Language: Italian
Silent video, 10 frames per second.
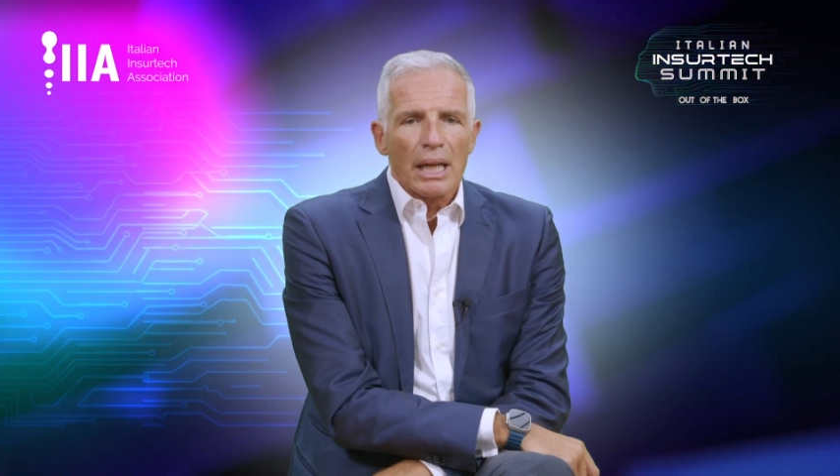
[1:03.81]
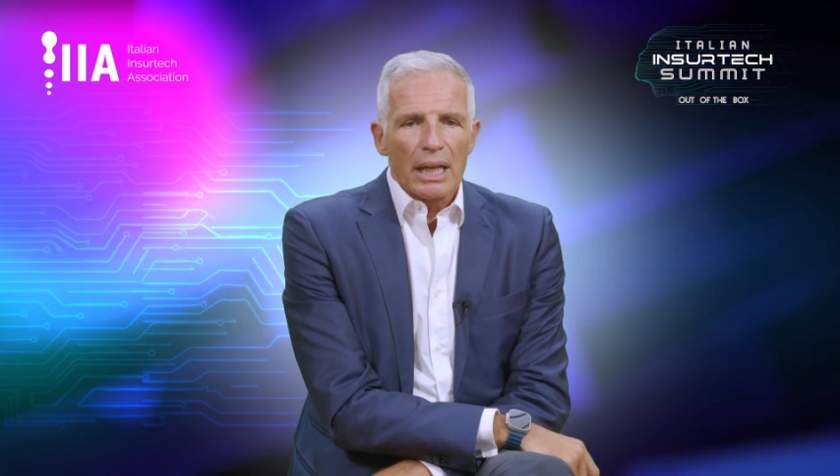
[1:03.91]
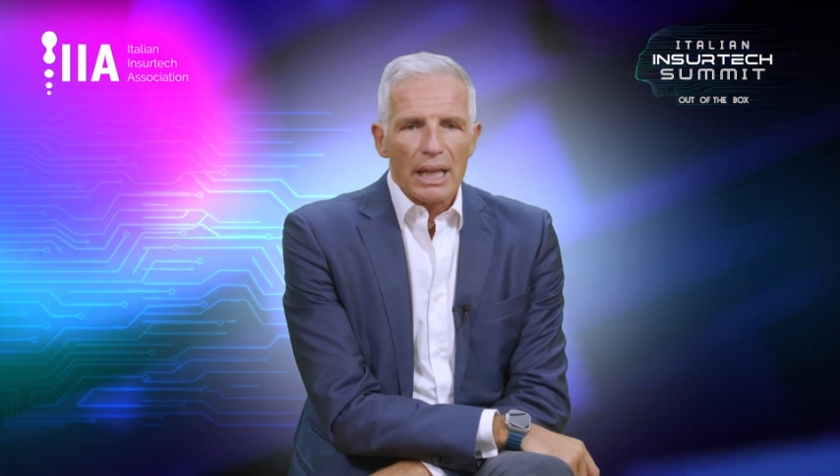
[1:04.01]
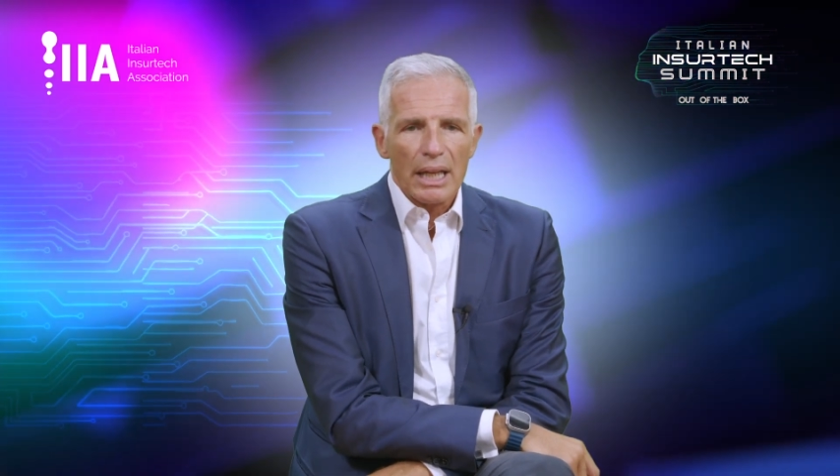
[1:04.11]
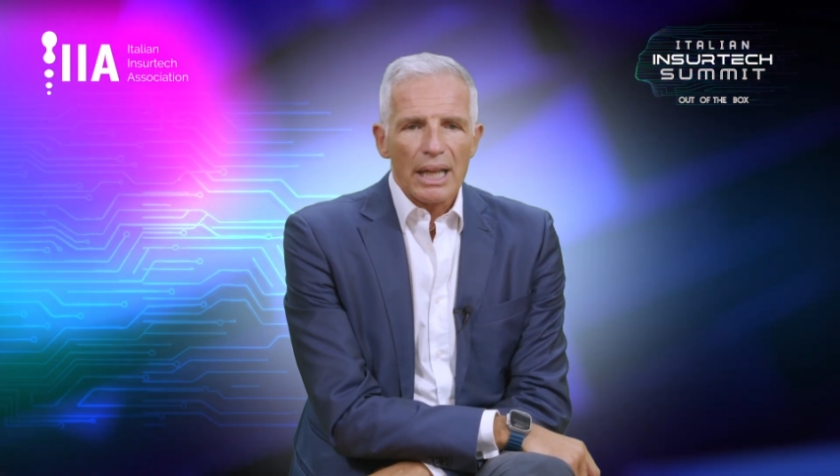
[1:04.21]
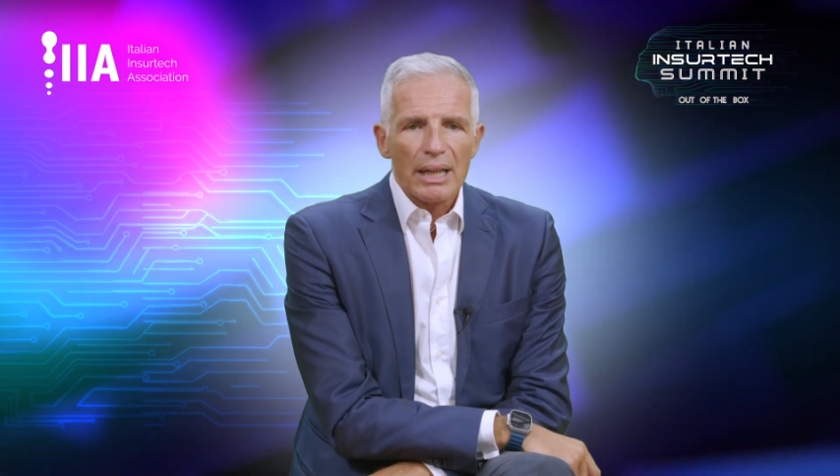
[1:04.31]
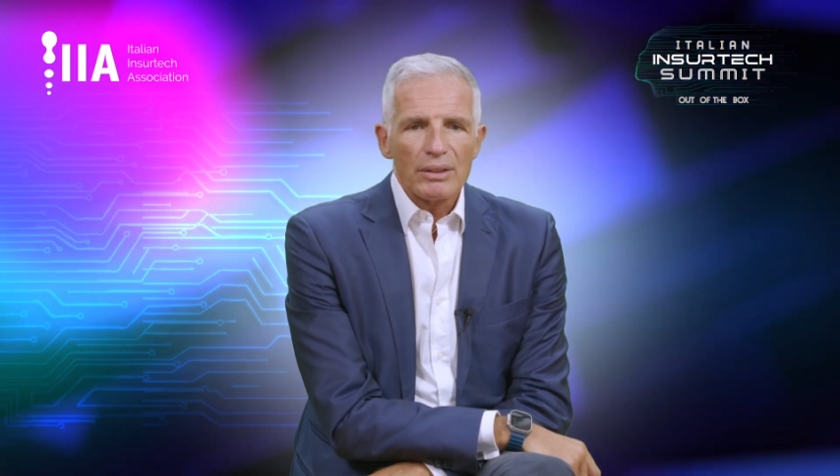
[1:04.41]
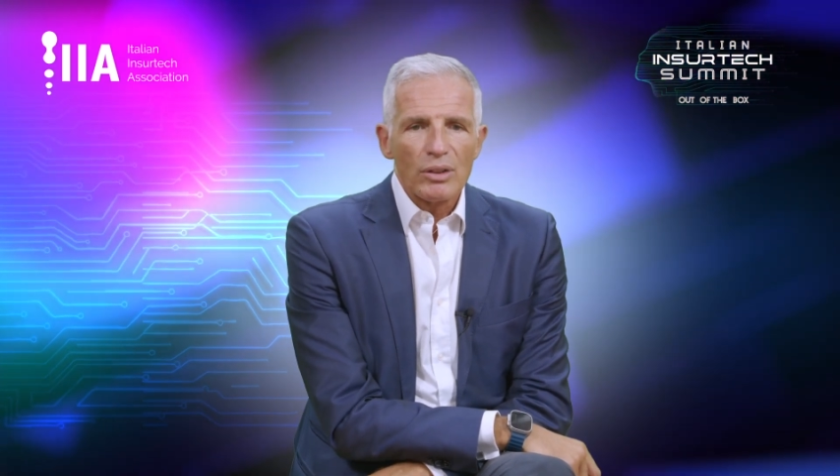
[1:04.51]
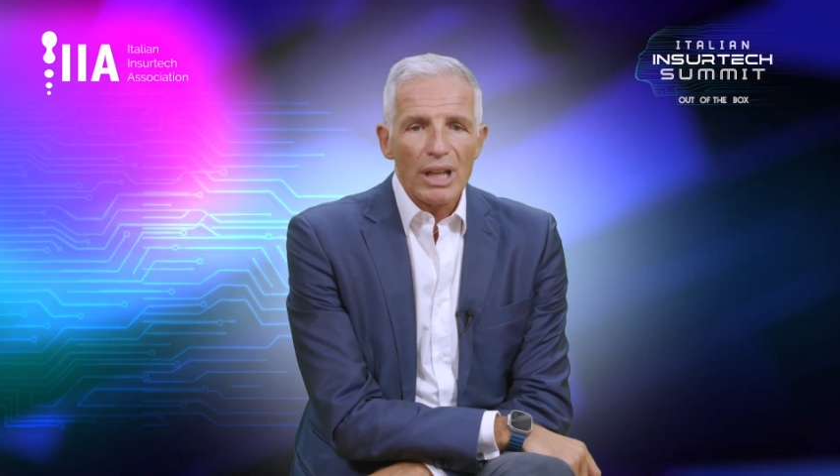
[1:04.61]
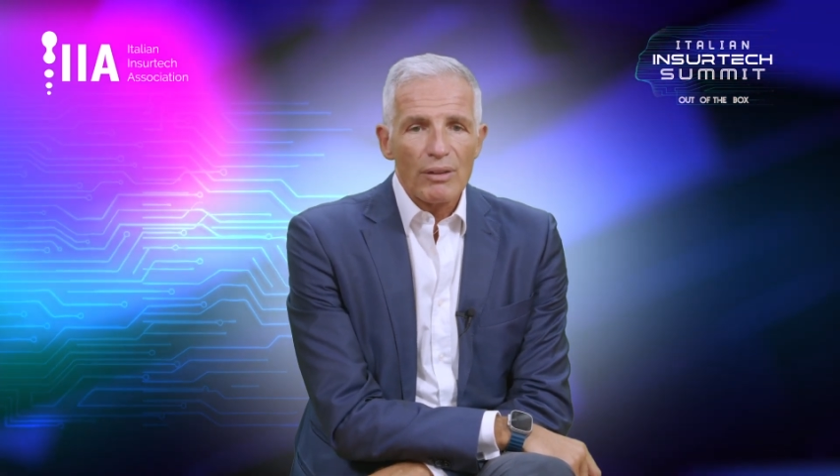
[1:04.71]
Eh,
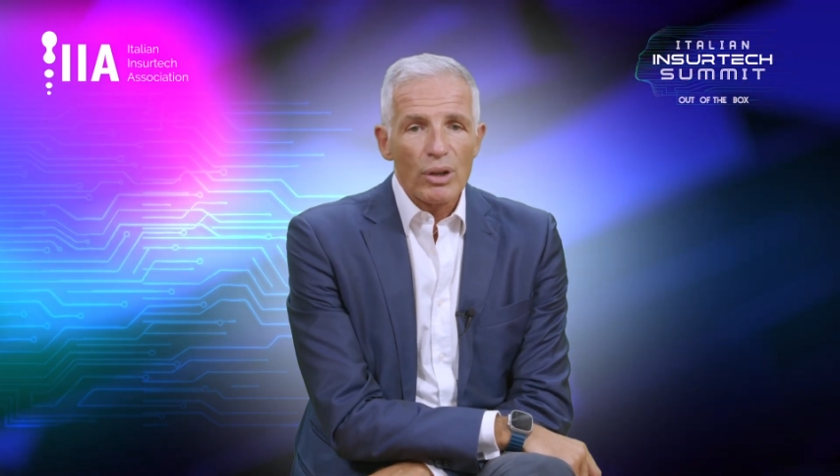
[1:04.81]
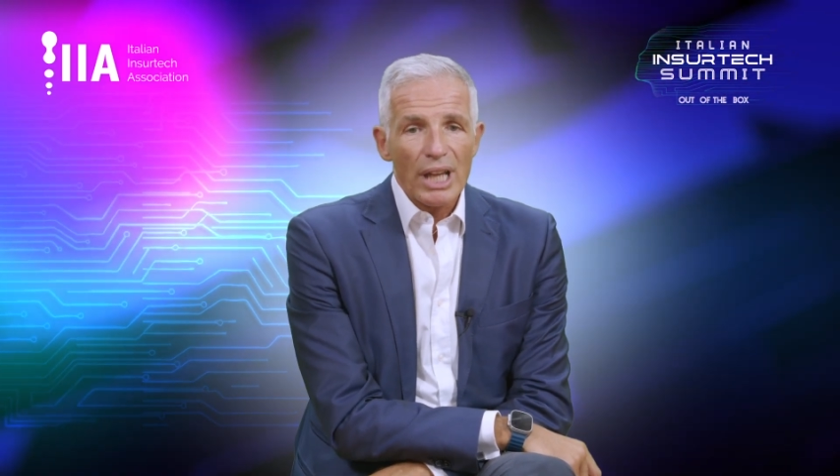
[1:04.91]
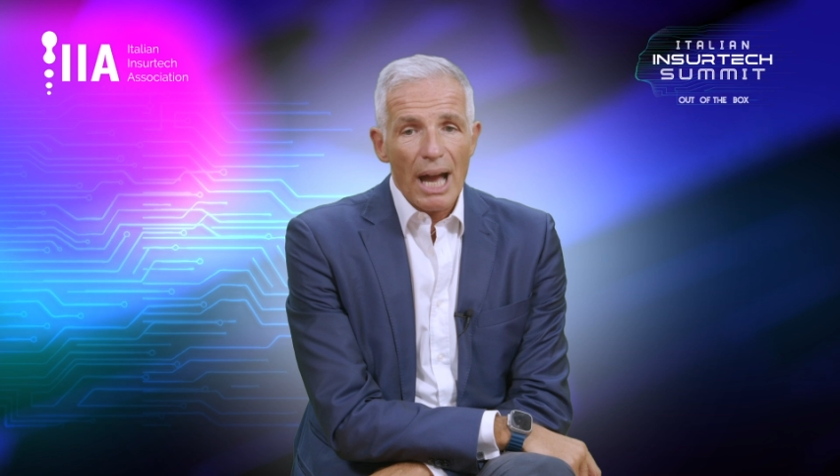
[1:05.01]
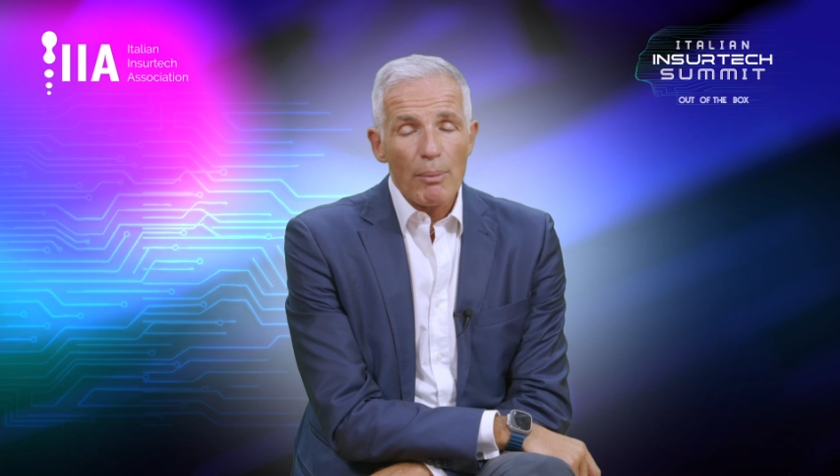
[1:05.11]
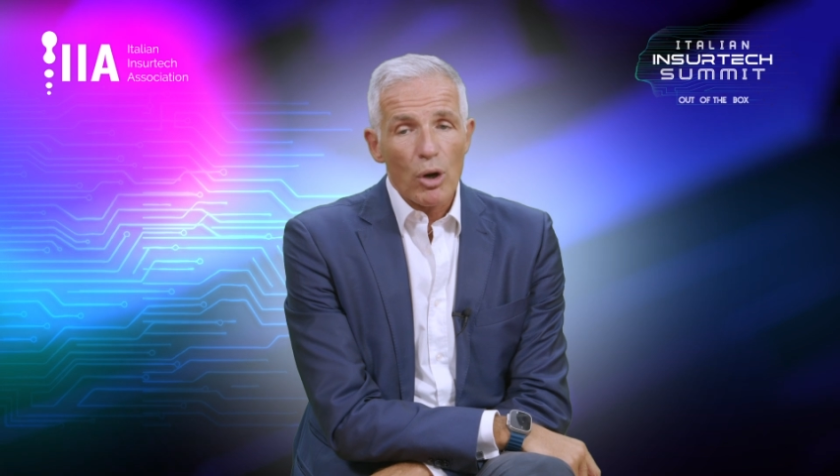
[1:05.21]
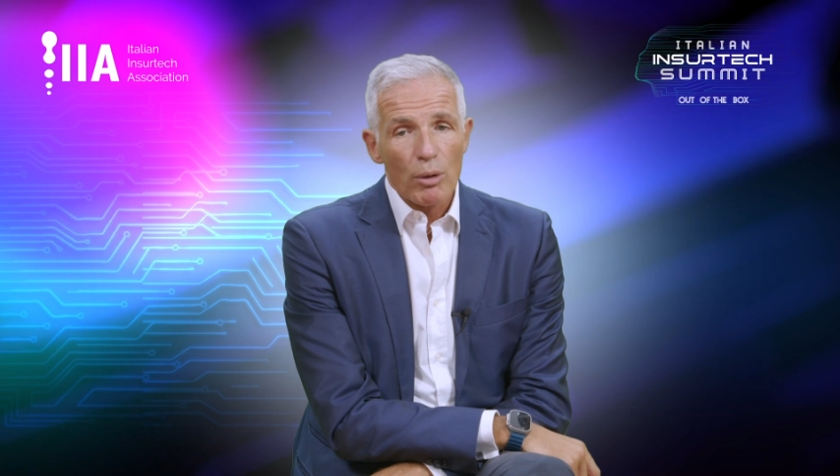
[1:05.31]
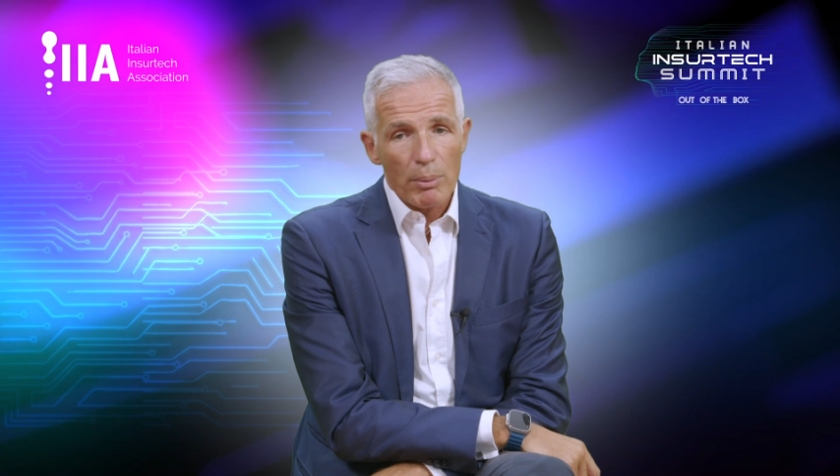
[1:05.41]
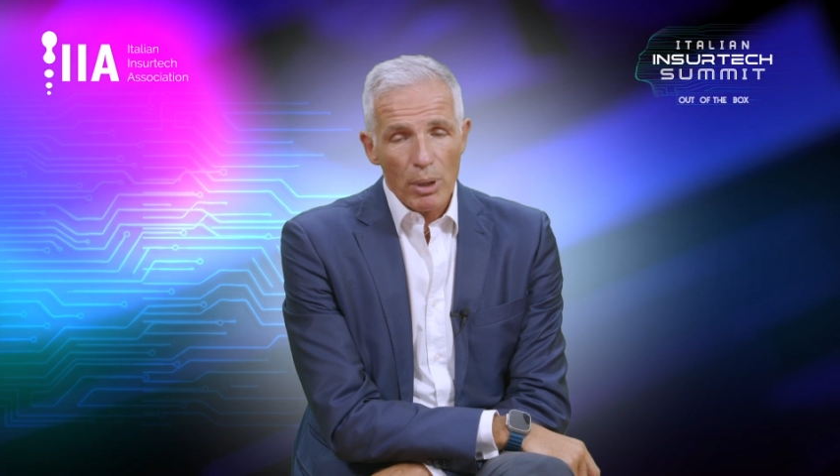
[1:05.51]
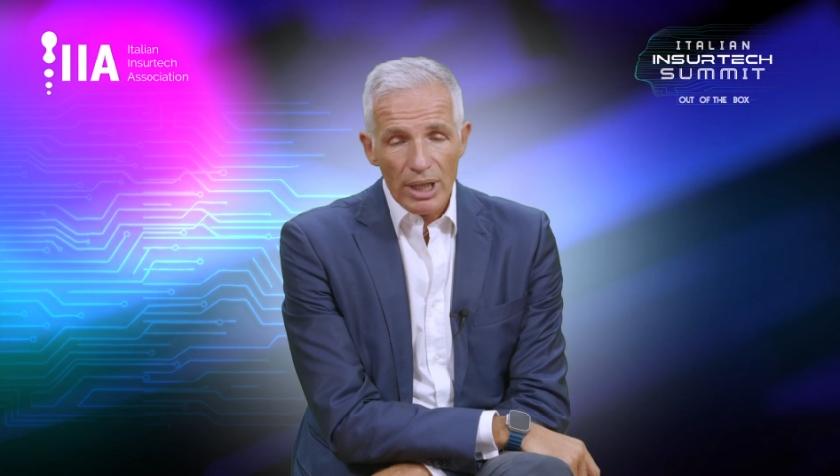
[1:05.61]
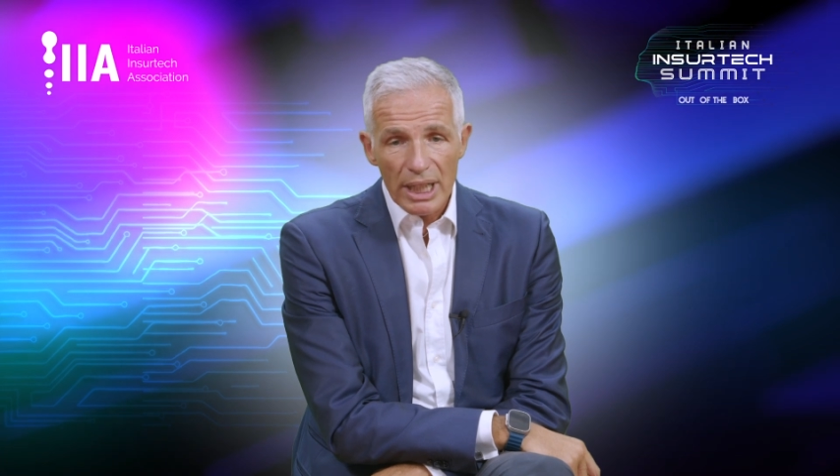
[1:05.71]
noi lavoriamo come
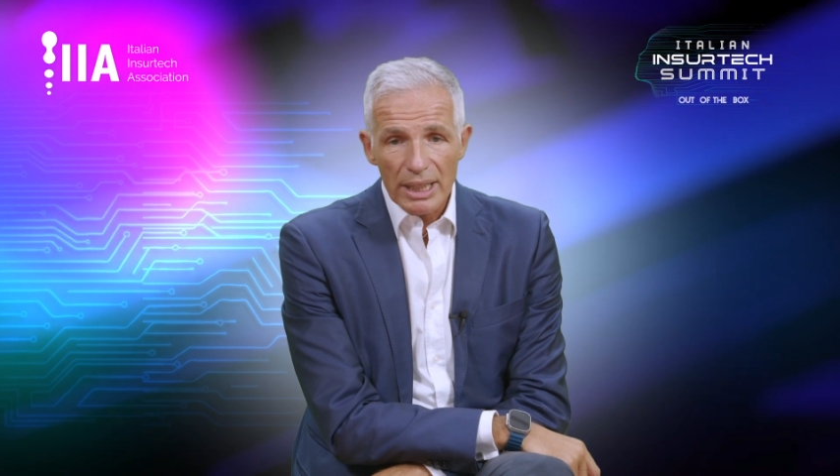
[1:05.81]
broker